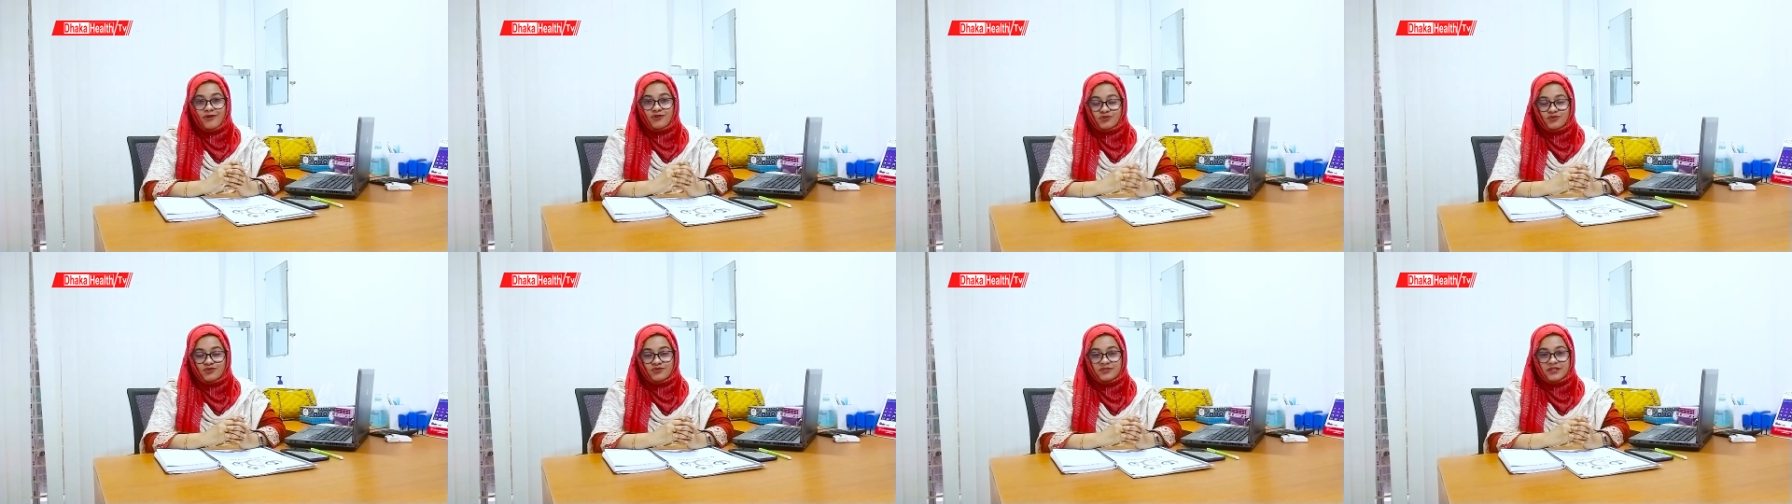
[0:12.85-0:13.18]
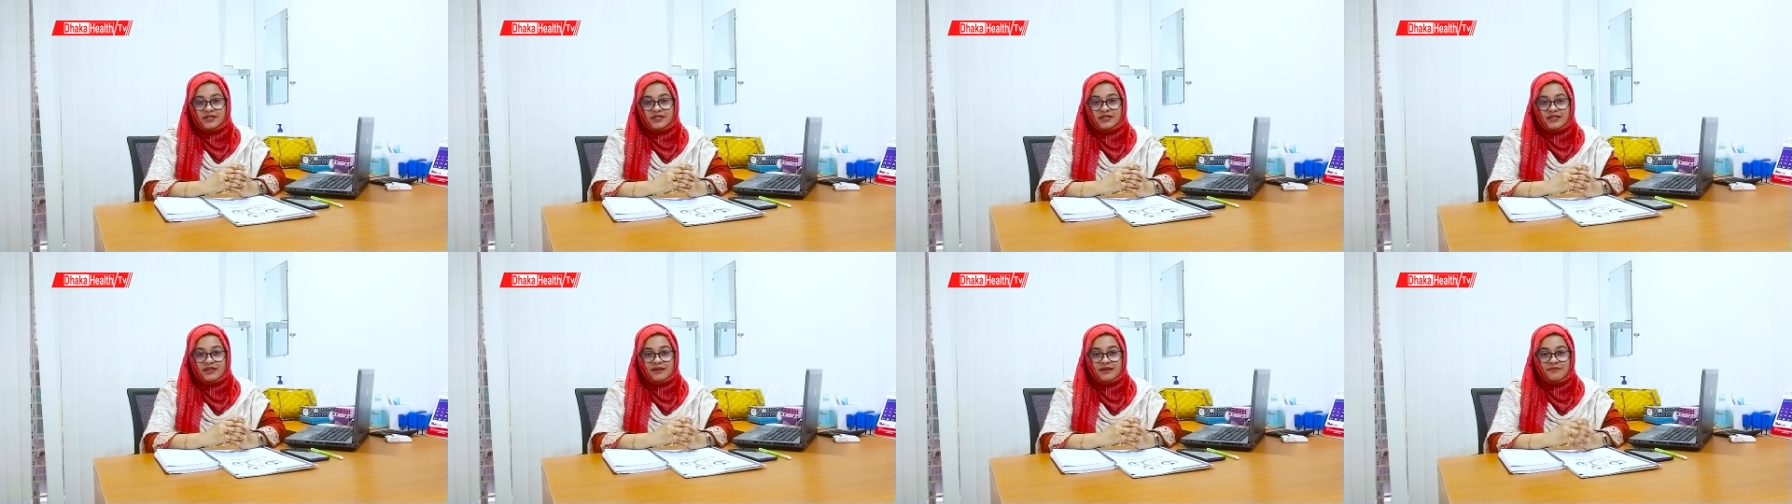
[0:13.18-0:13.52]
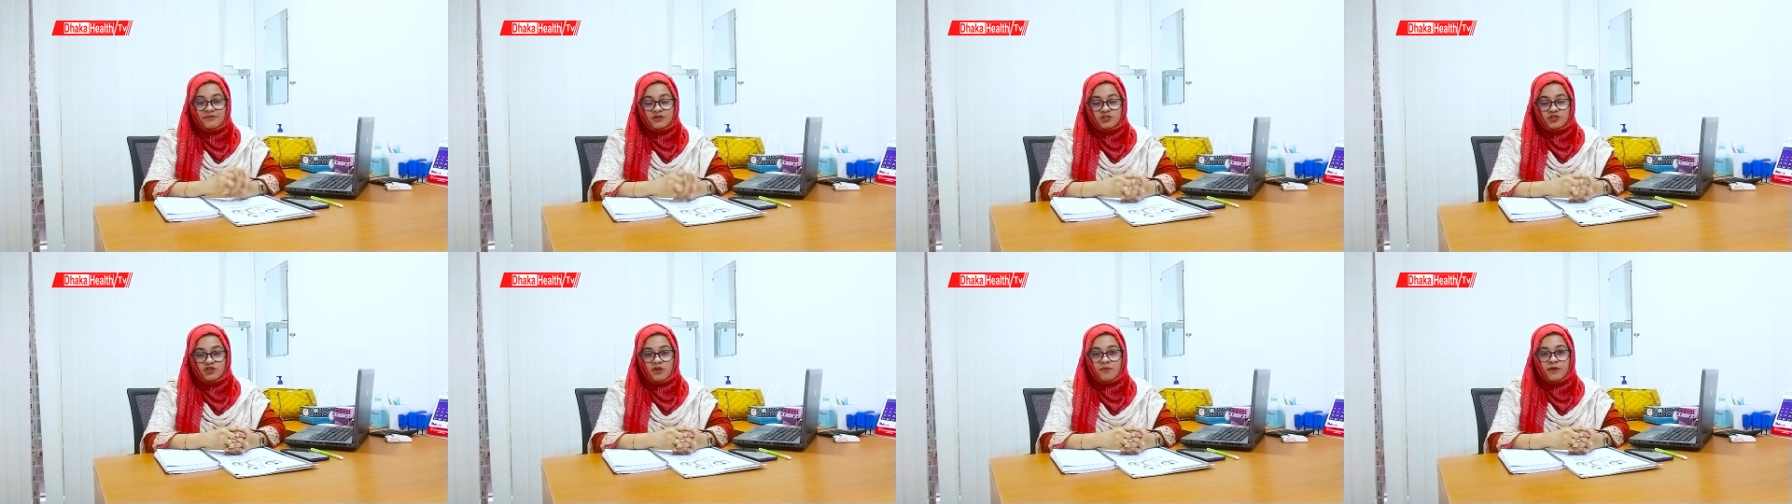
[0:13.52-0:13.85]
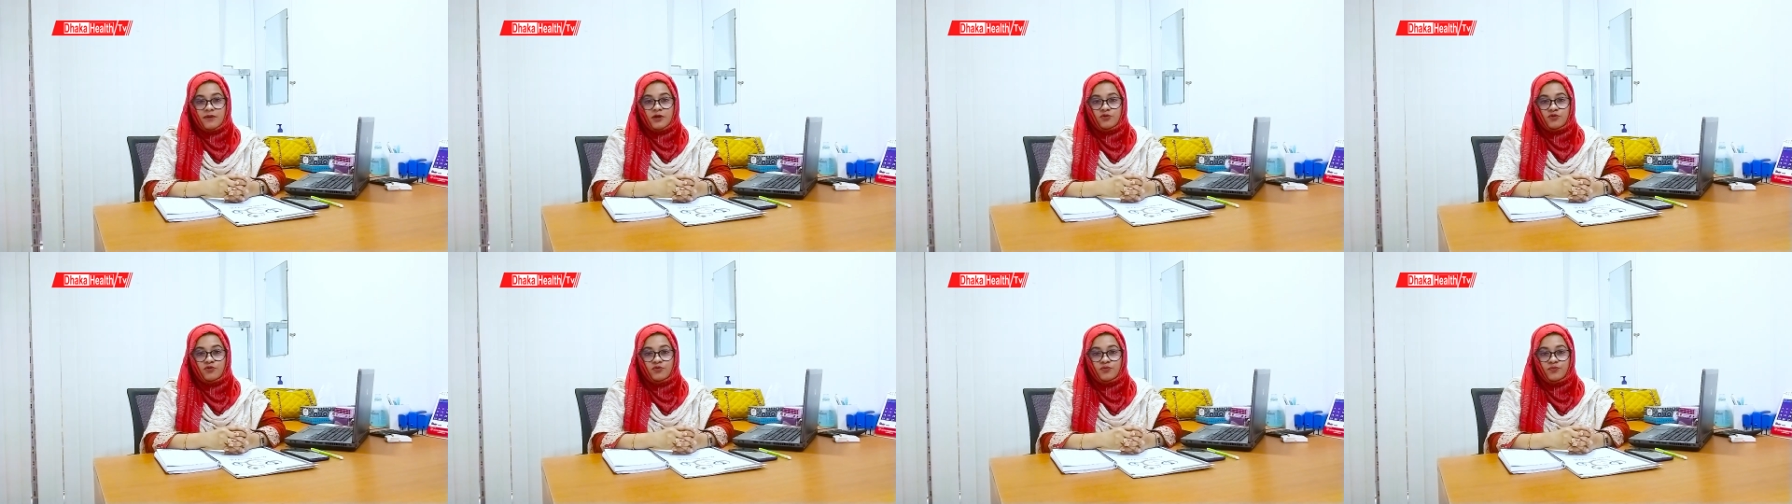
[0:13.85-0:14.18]
অসুখটা নিয়ে আমরা
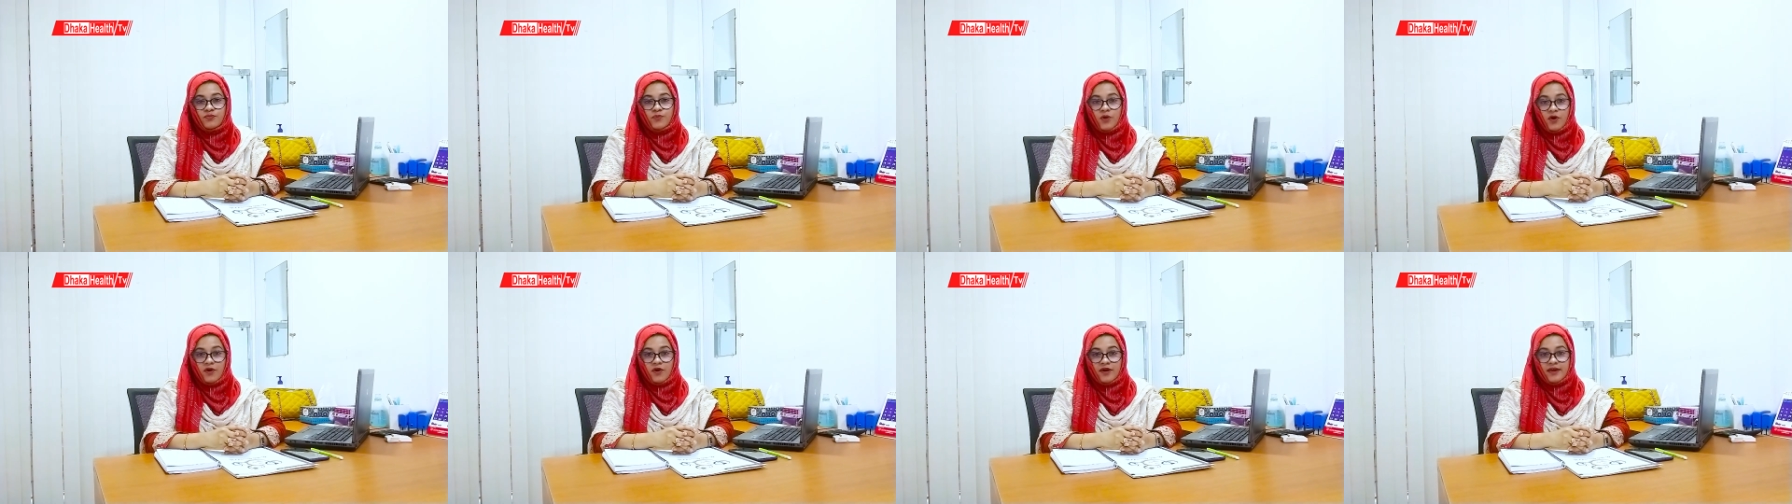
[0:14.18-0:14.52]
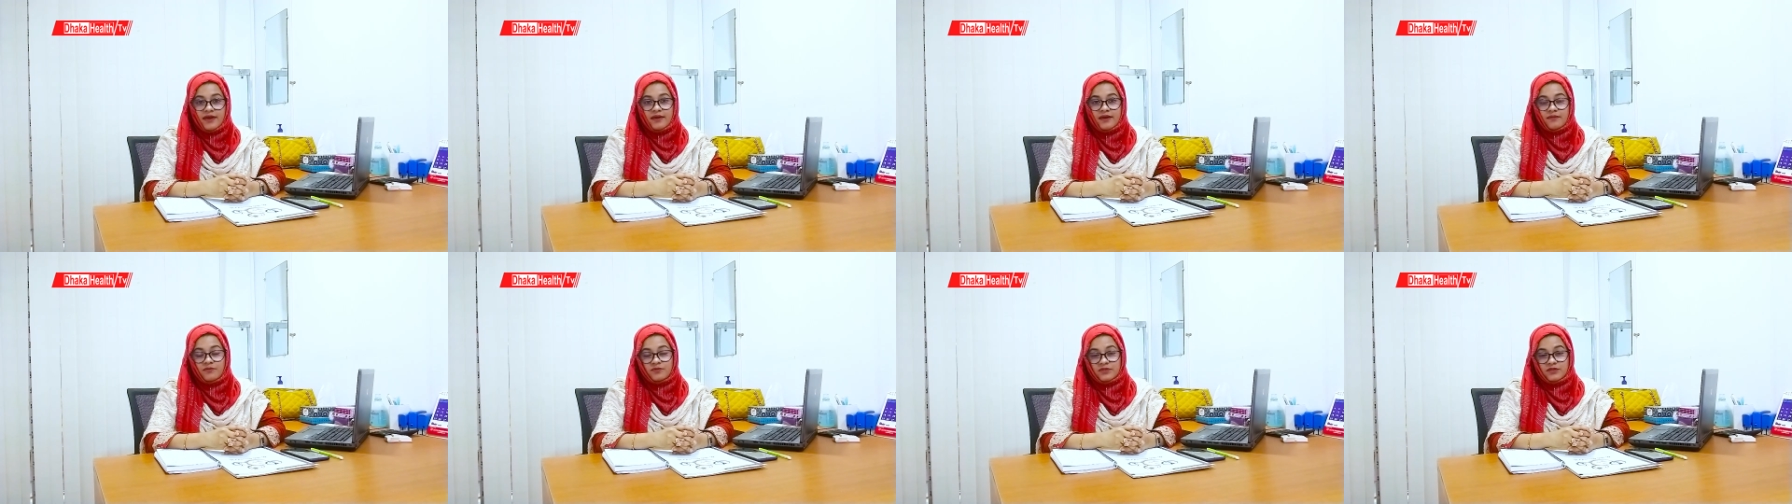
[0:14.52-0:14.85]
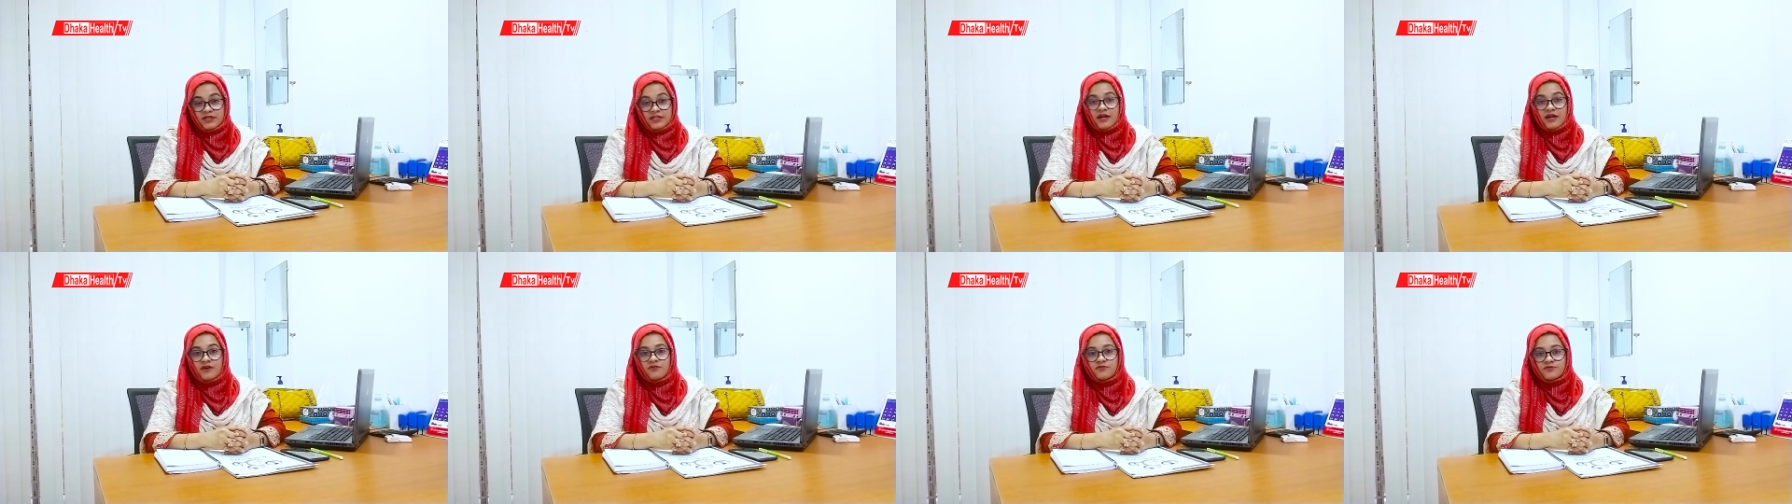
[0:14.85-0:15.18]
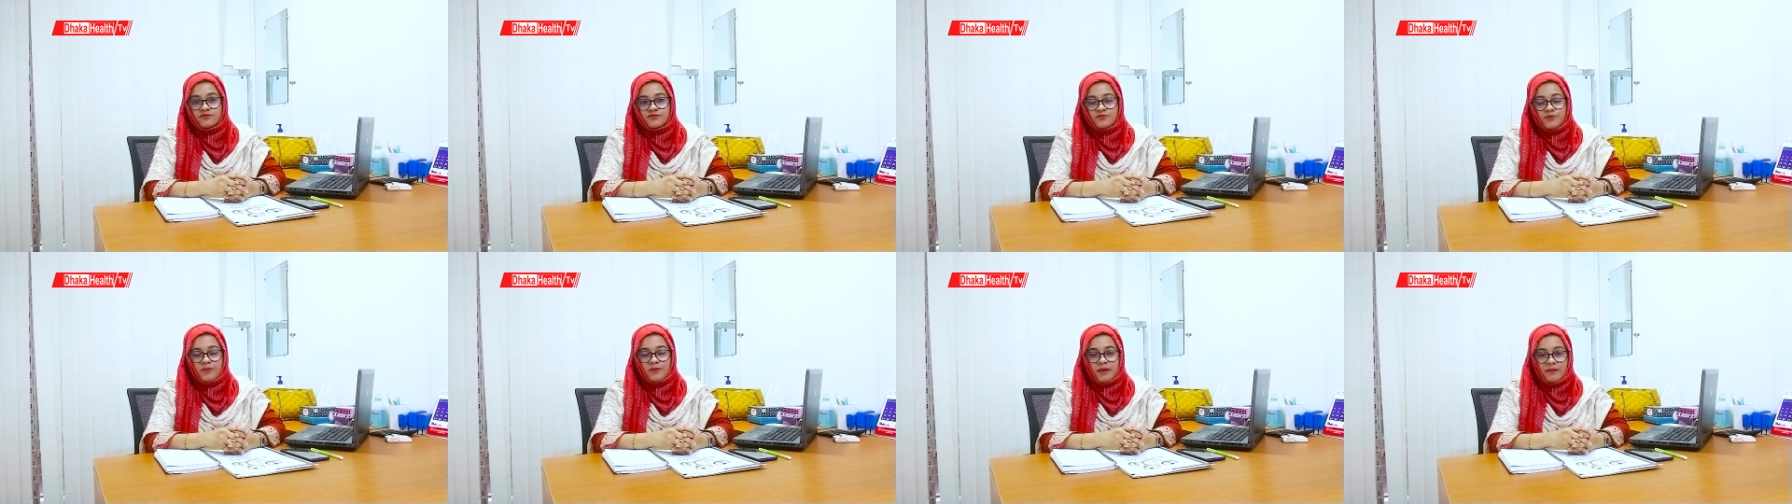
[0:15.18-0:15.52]
সবাই খুব ভয়ে এবং
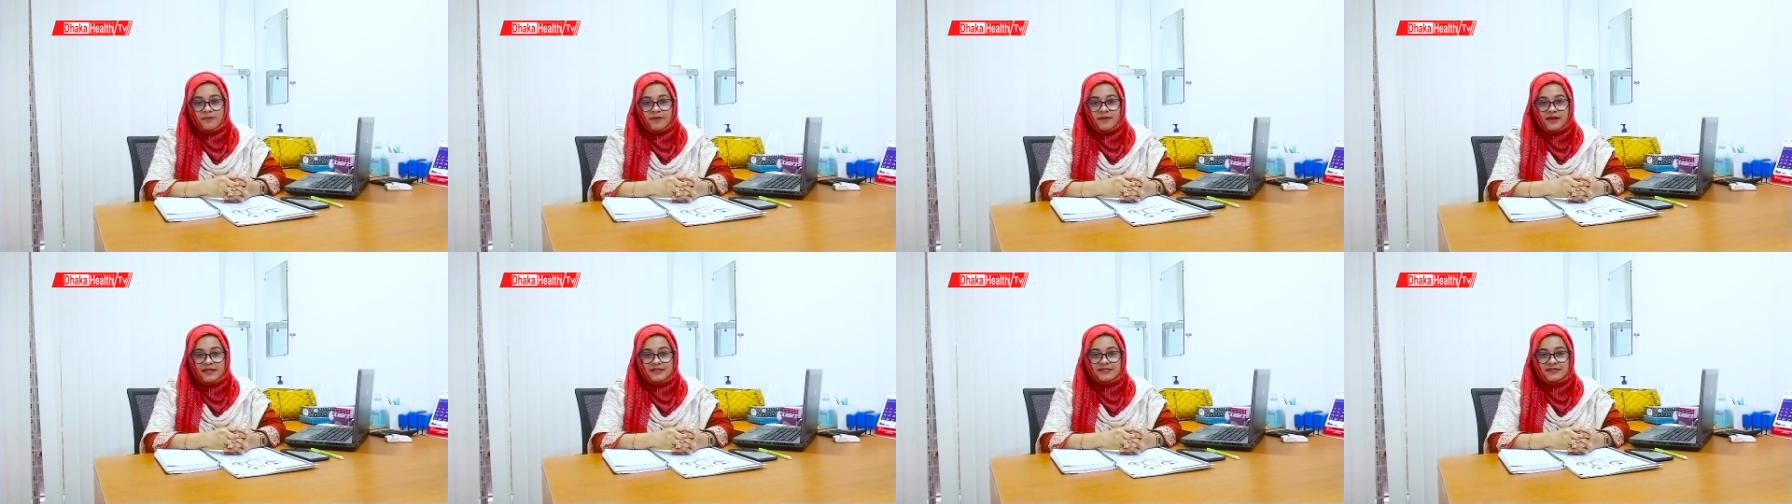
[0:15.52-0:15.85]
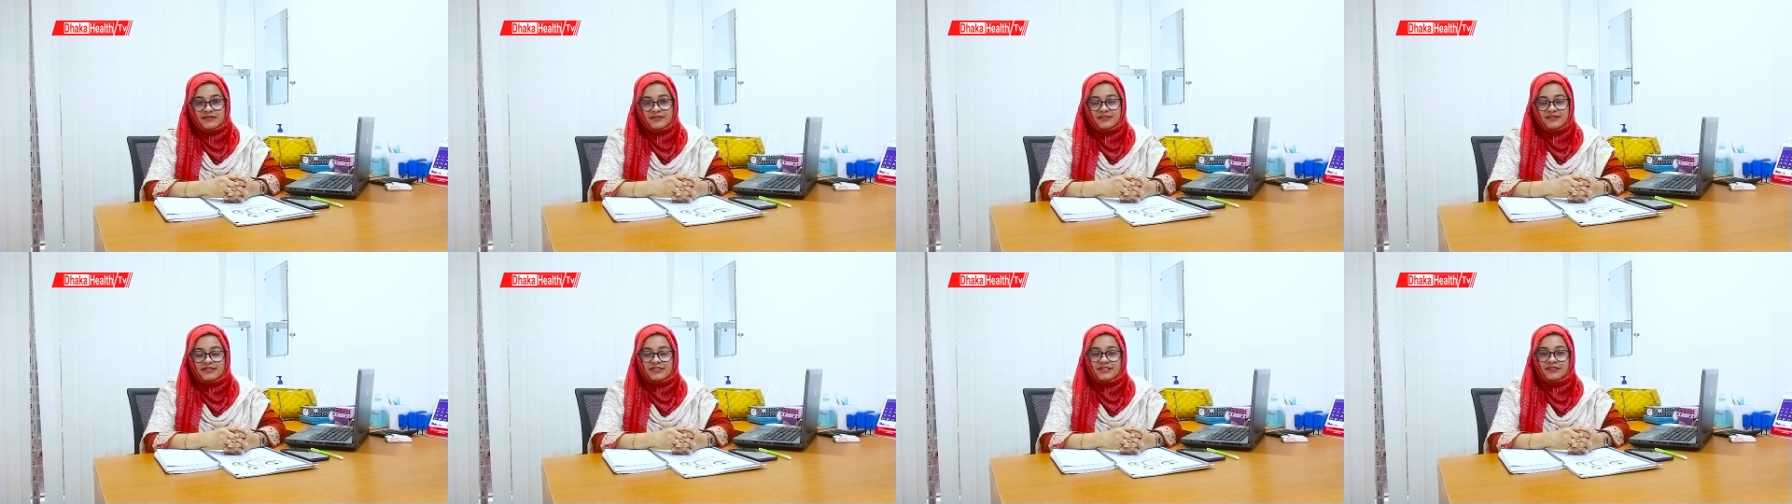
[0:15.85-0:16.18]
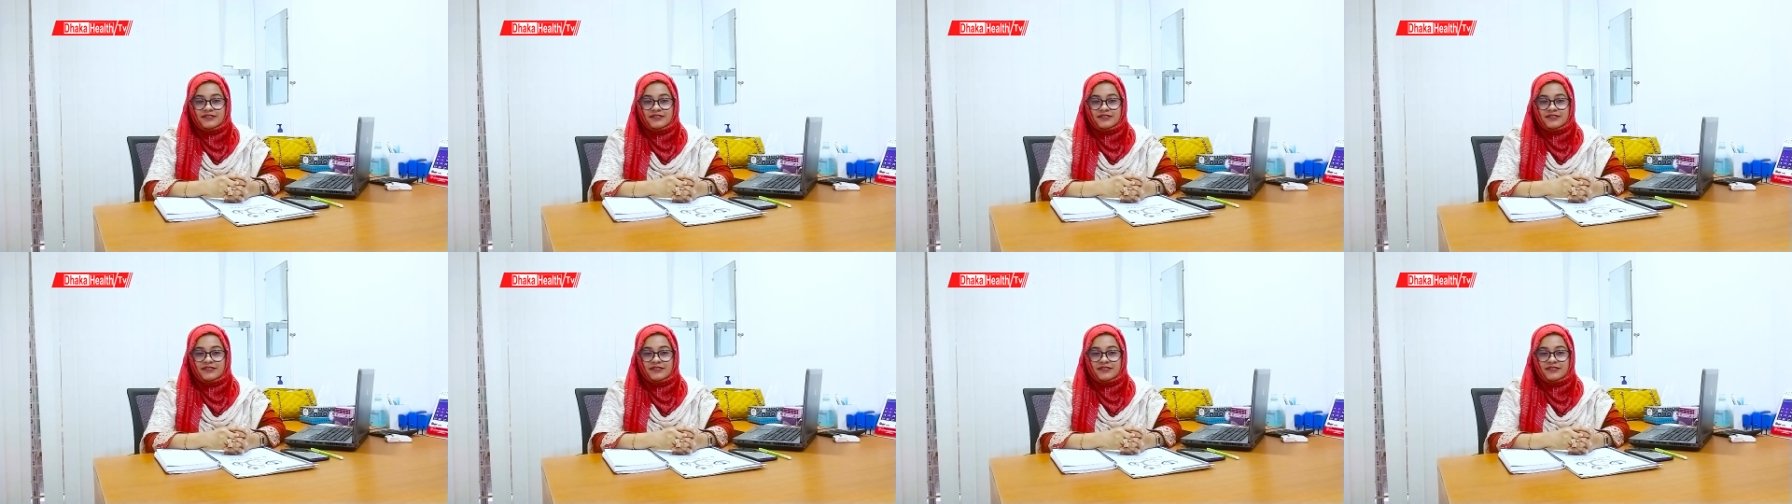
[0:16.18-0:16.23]
দ্বিধাগ্রস্ত ভাবে আছি